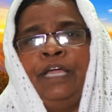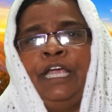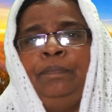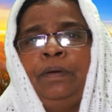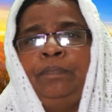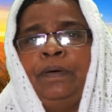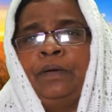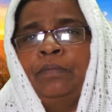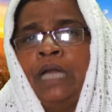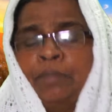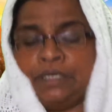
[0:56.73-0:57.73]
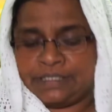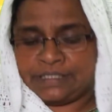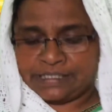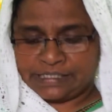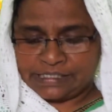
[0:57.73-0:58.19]
இன்று பெறும்
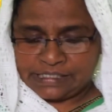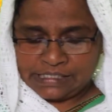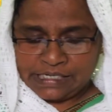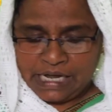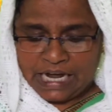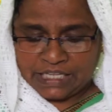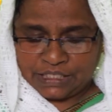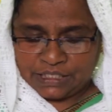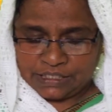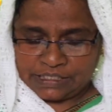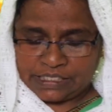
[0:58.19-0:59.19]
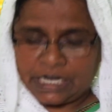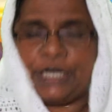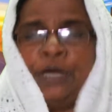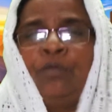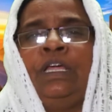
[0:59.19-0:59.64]
நமக்கு
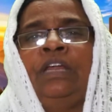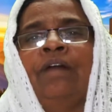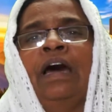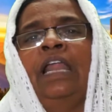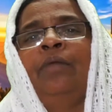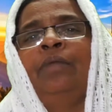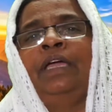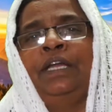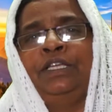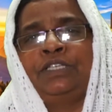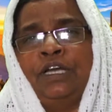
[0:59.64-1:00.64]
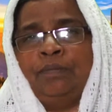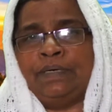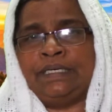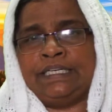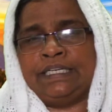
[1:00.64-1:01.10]
கடவுளின் வல்லமை என்று
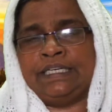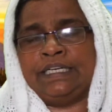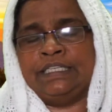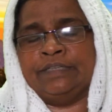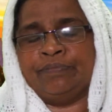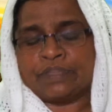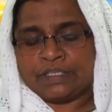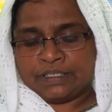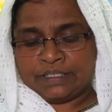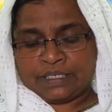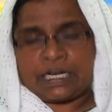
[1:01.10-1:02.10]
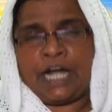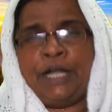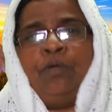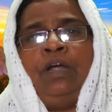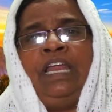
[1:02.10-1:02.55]
சொல்லப்பட்டிருக்கிறது
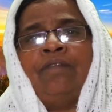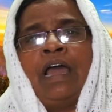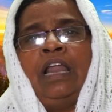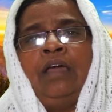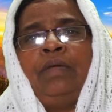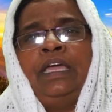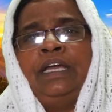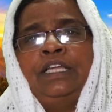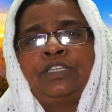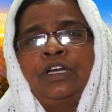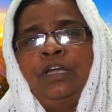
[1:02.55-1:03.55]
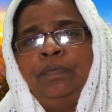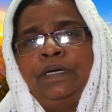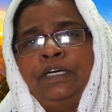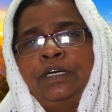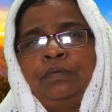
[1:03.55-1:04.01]
வல்லமை என்று சொல்லப்படுகிற